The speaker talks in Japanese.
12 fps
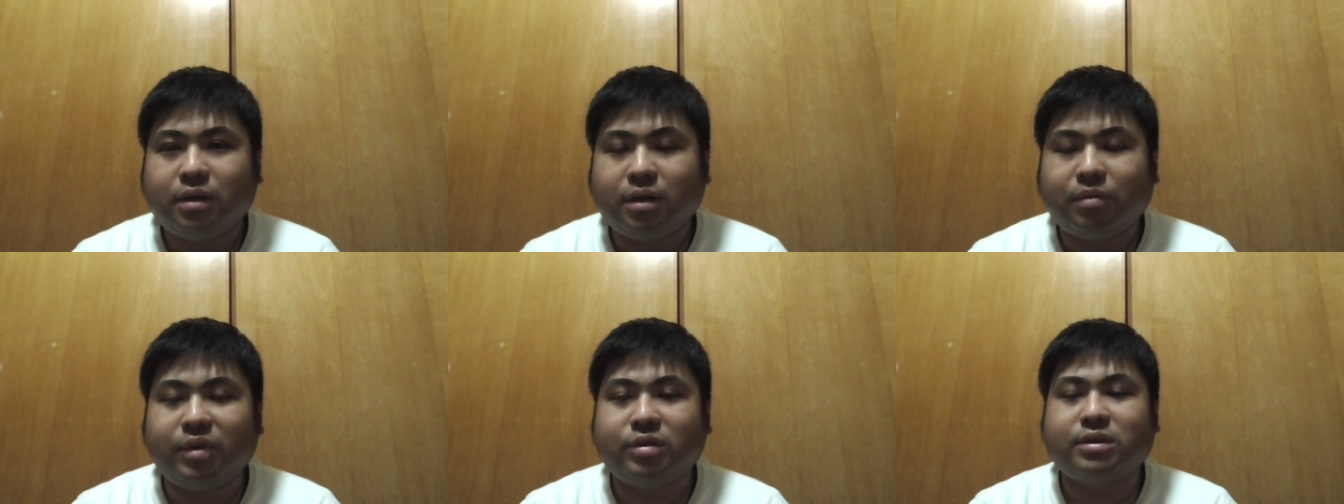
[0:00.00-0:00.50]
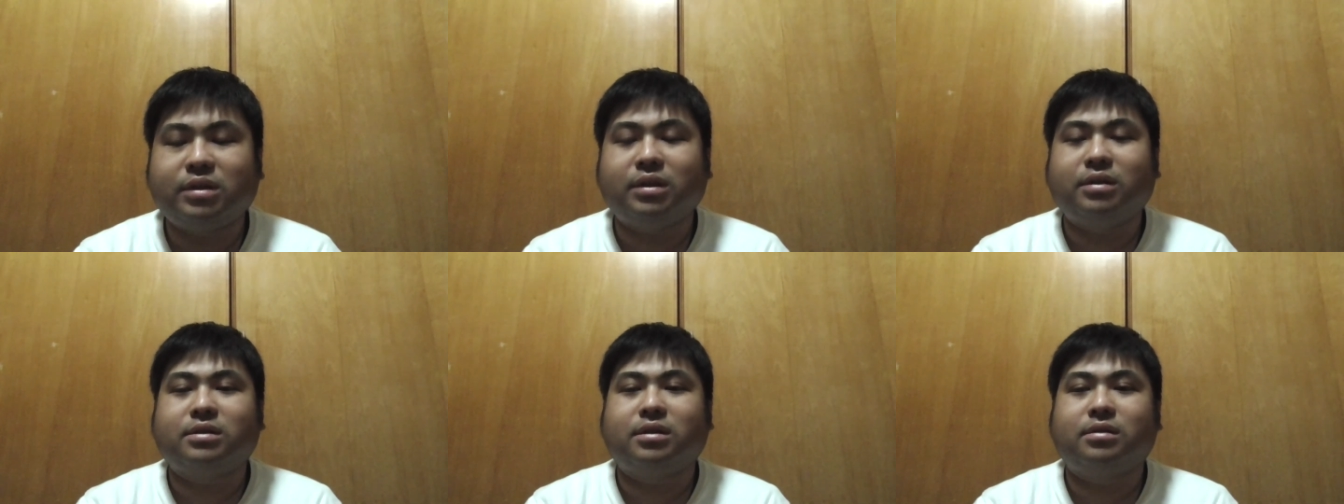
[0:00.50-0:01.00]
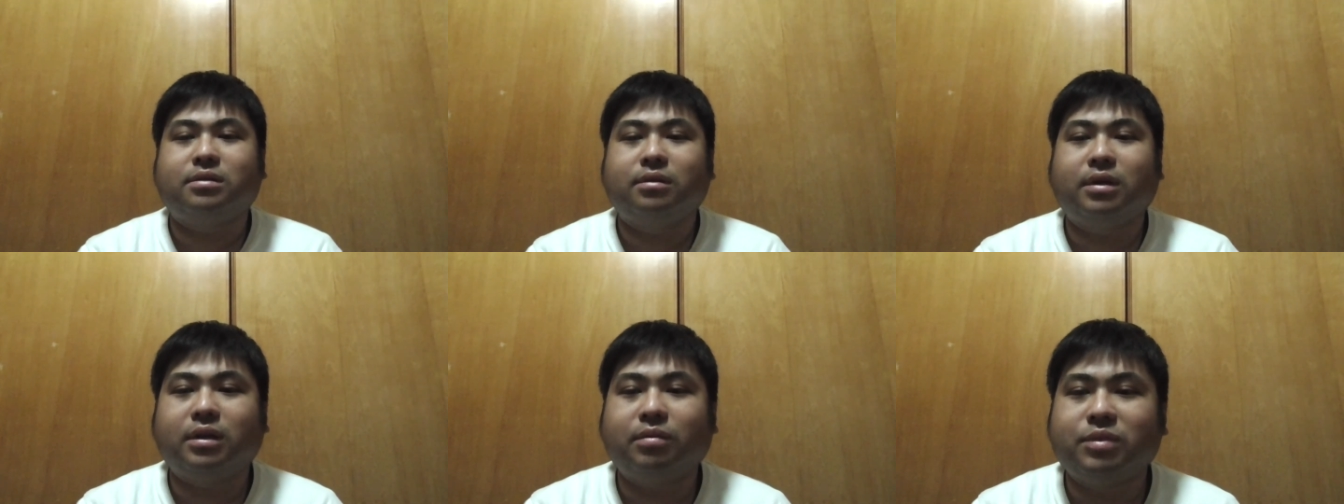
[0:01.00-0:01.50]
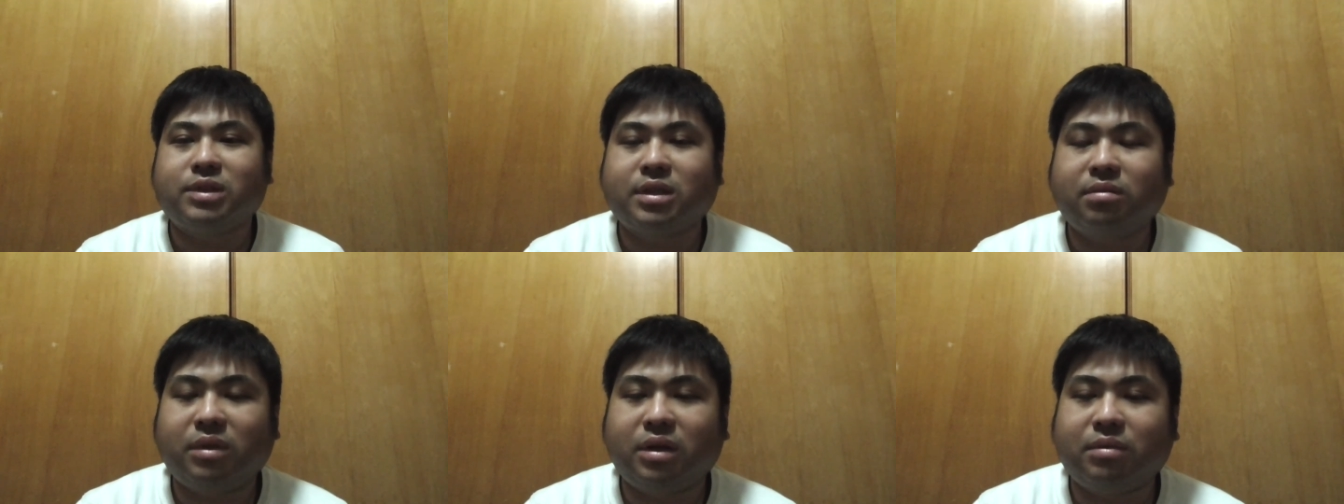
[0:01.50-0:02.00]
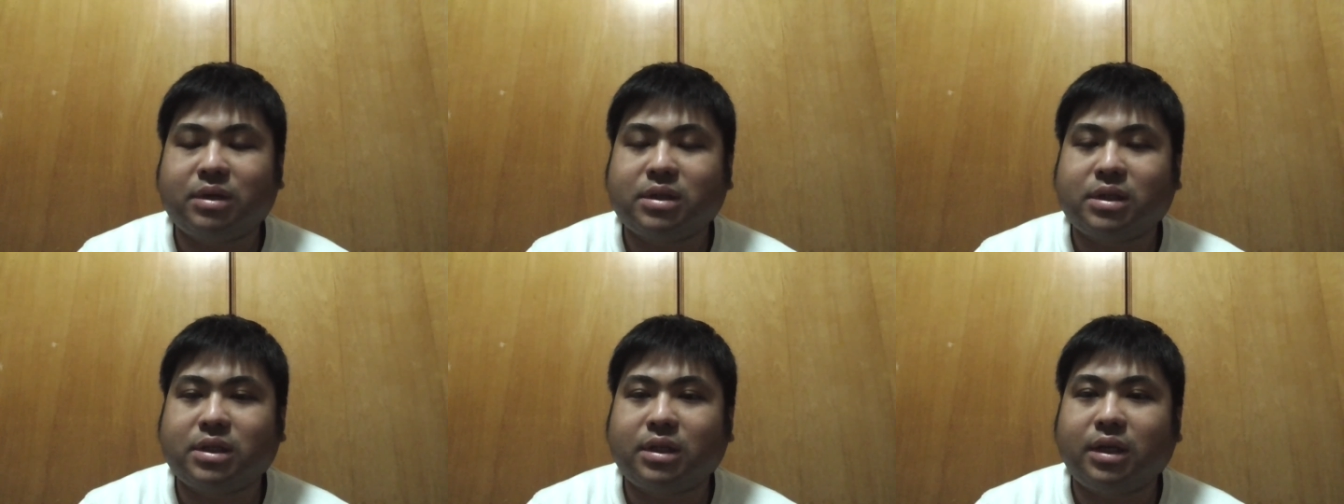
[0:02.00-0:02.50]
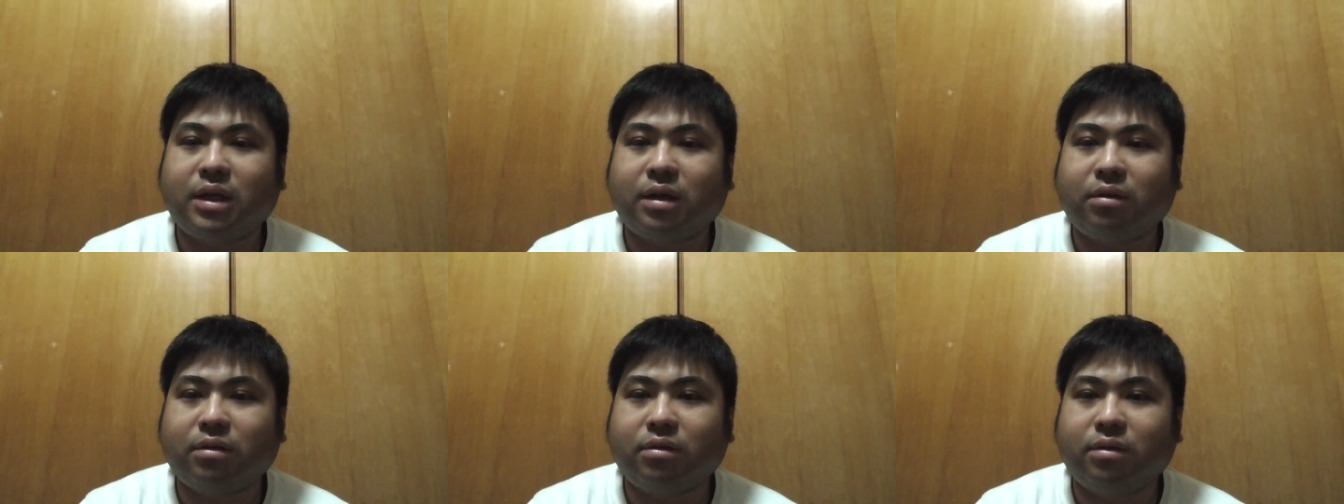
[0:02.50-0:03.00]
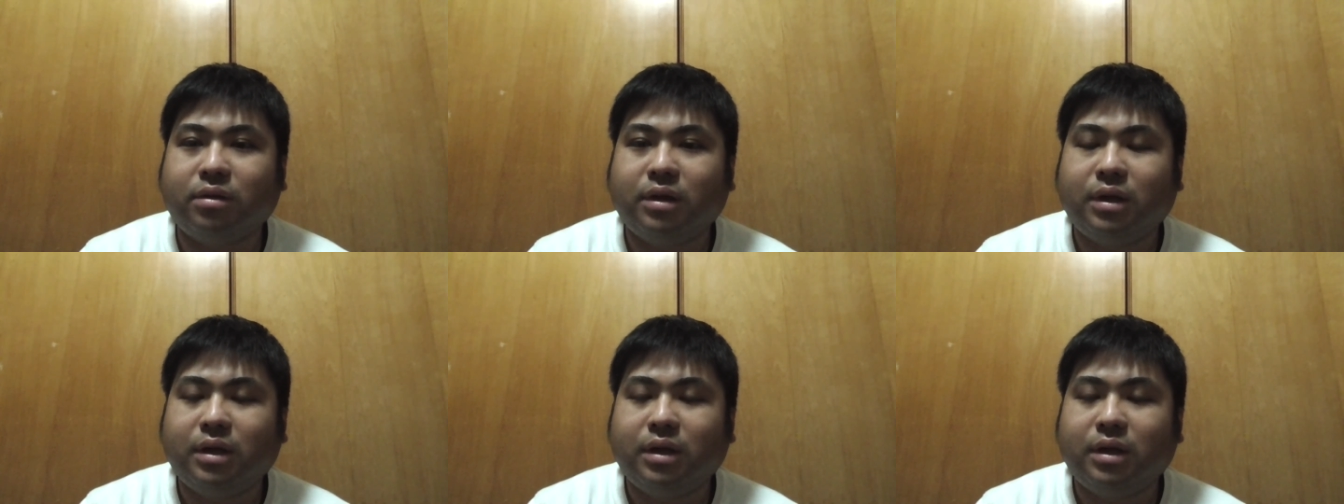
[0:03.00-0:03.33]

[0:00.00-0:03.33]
名前忘れたんですけど、その方も捕まりましたし、何かの